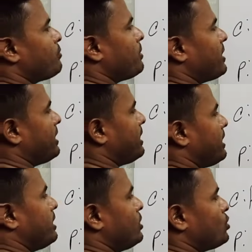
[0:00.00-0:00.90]
লিখবো এবার
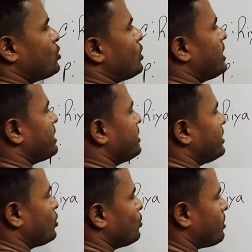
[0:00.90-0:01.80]
দেখেন টলার
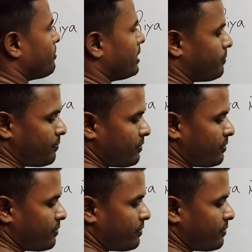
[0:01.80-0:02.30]
থেকে করবো আমরা